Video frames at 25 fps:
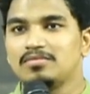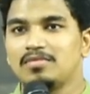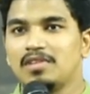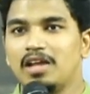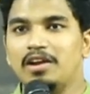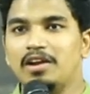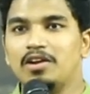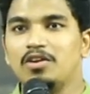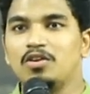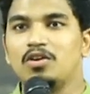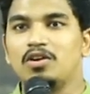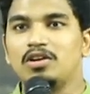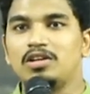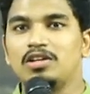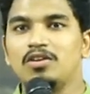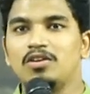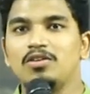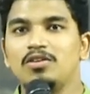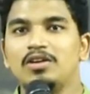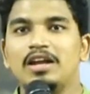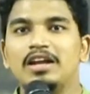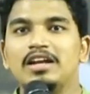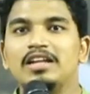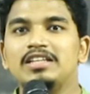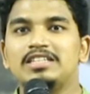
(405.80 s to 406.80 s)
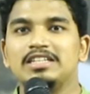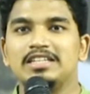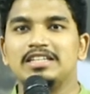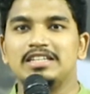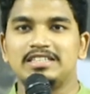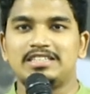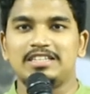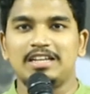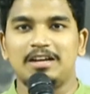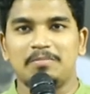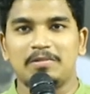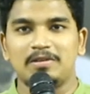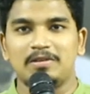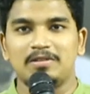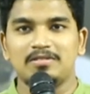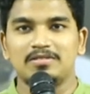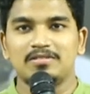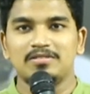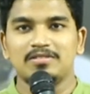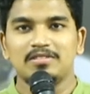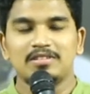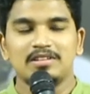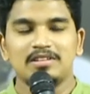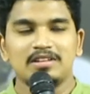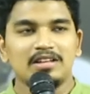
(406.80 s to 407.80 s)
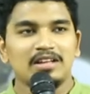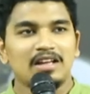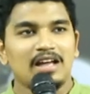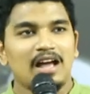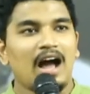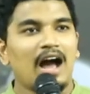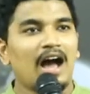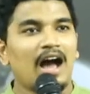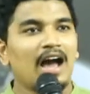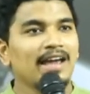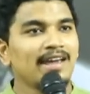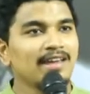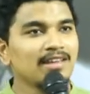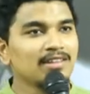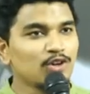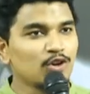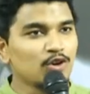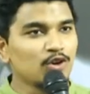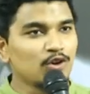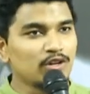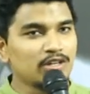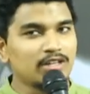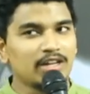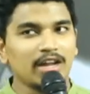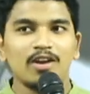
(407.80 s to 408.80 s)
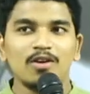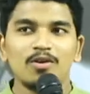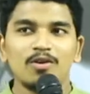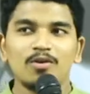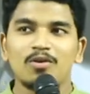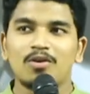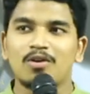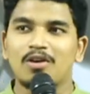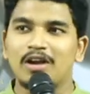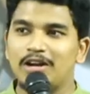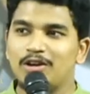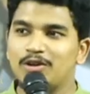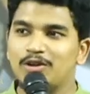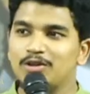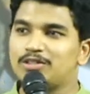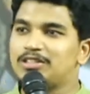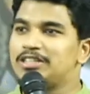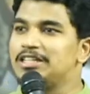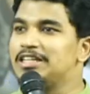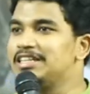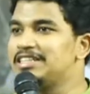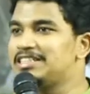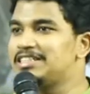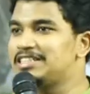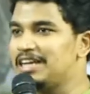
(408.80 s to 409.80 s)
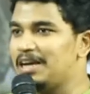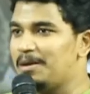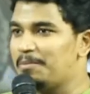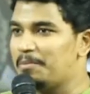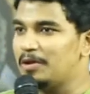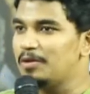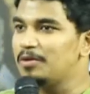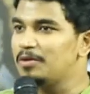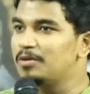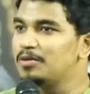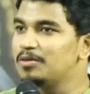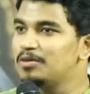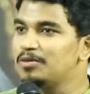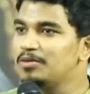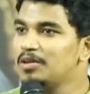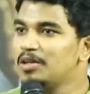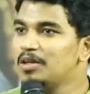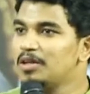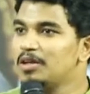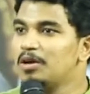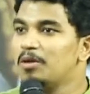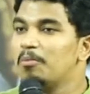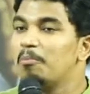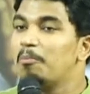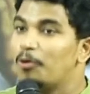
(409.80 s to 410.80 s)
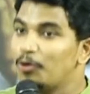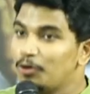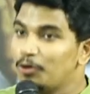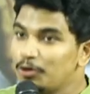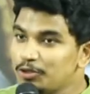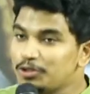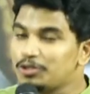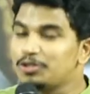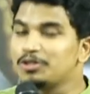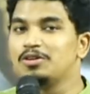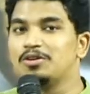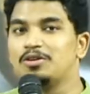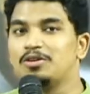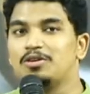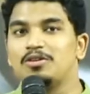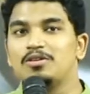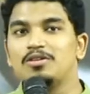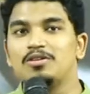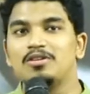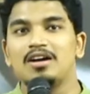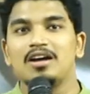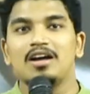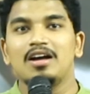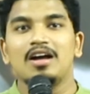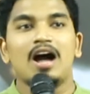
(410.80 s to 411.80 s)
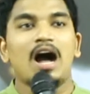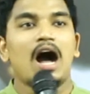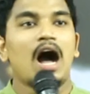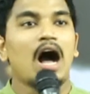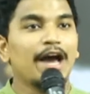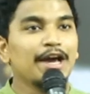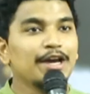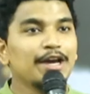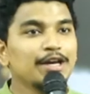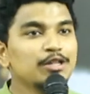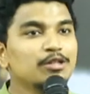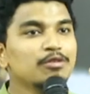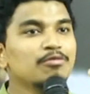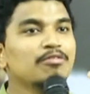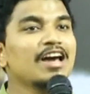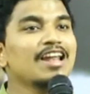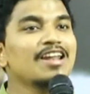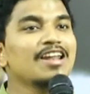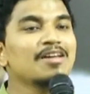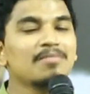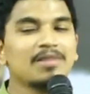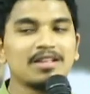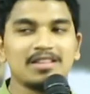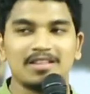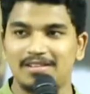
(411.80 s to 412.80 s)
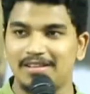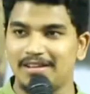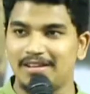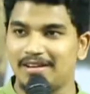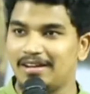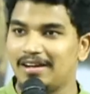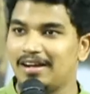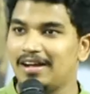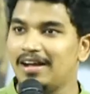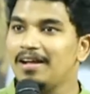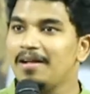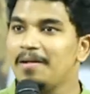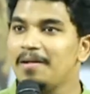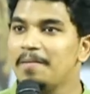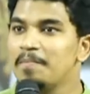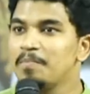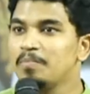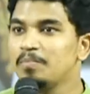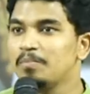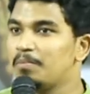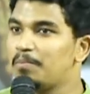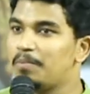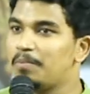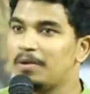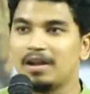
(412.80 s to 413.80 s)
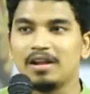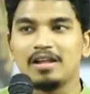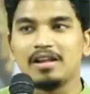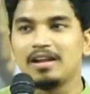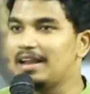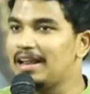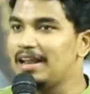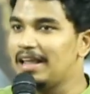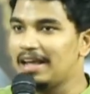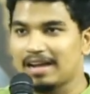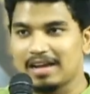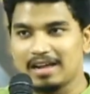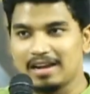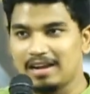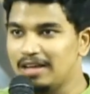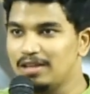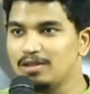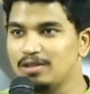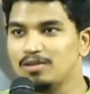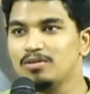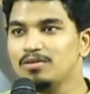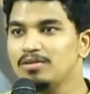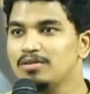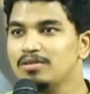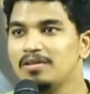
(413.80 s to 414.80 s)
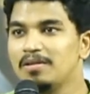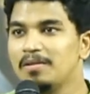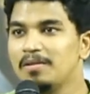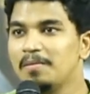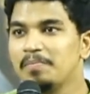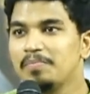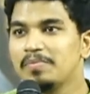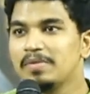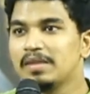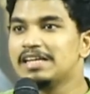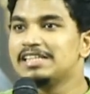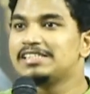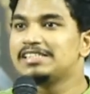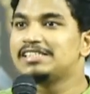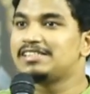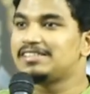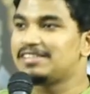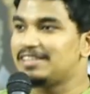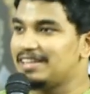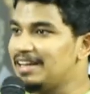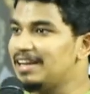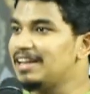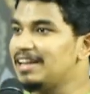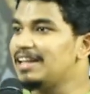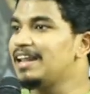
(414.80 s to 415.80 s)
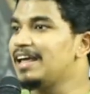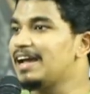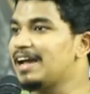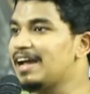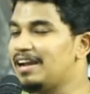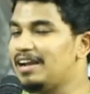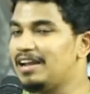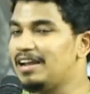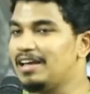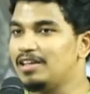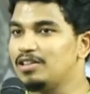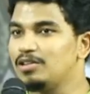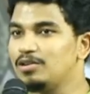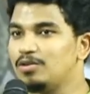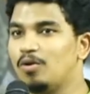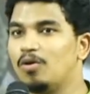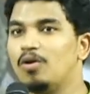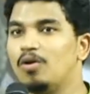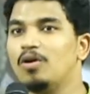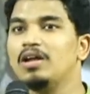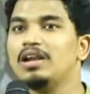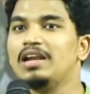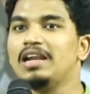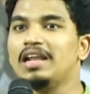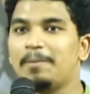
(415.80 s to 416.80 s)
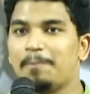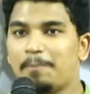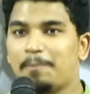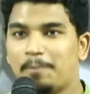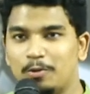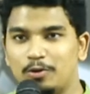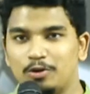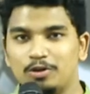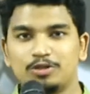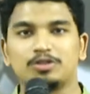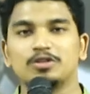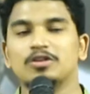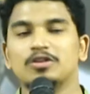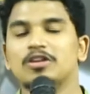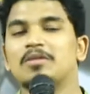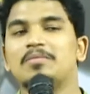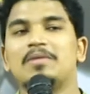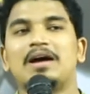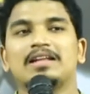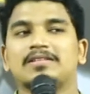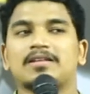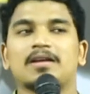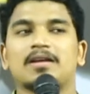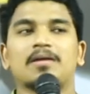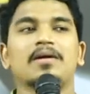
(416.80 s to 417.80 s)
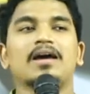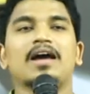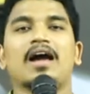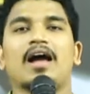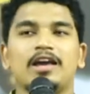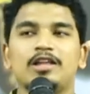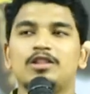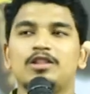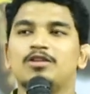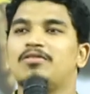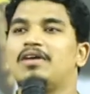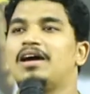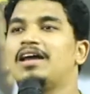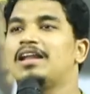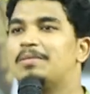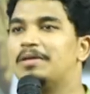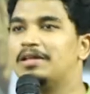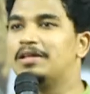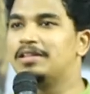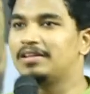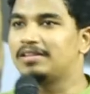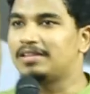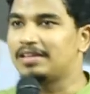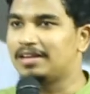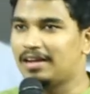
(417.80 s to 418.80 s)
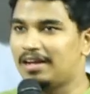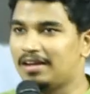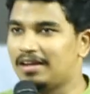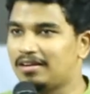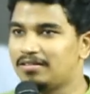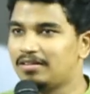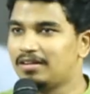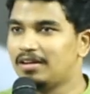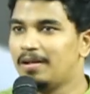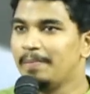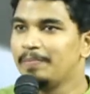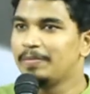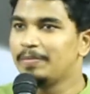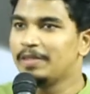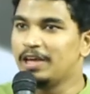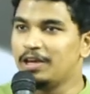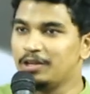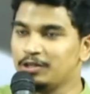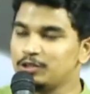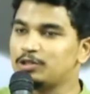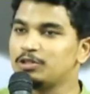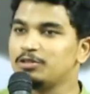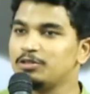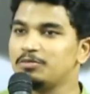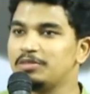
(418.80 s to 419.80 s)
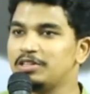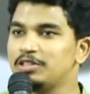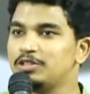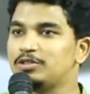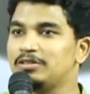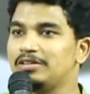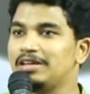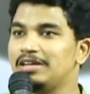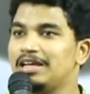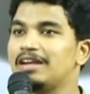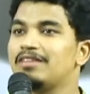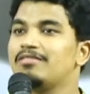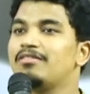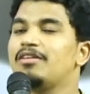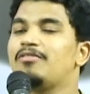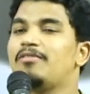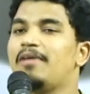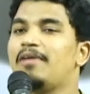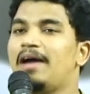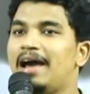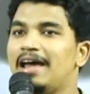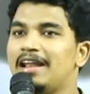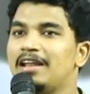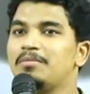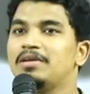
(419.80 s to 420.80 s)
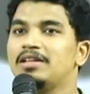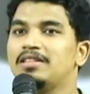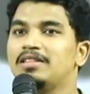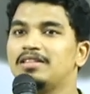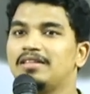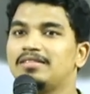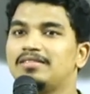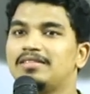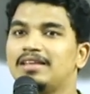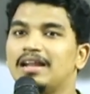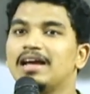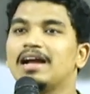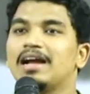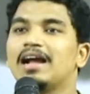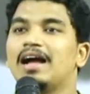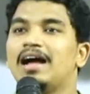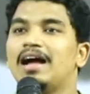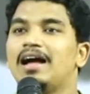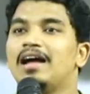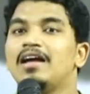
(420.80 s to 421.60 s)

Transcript: ఎన్ని రొట్టెలు ఎన్ని చిన్ని చేపలు ఐదు రొట్టెలు రెండు చిన్ని చేపలు పురుషులు ఐదు వేల మంది తినగా పిల్లల లెక్క లేదు స్త్రీల లెక్క లేదు ఓన్లీ పురుషులు మాత్రమే ఐదు వేల మంది తిన్నారు ఇంచుమించు ఇరవై వేల మంది తినగా